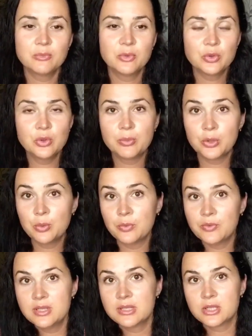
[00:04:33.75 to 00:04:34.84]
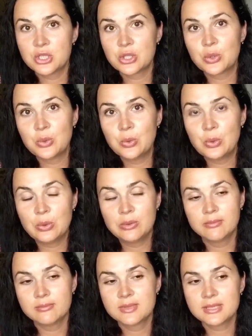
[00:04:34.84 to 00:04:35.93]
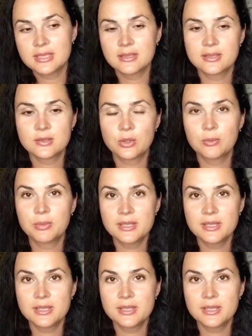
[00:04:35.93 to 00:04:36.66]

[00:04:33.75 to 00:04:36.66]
но ну, потом увидела, что скидка 40%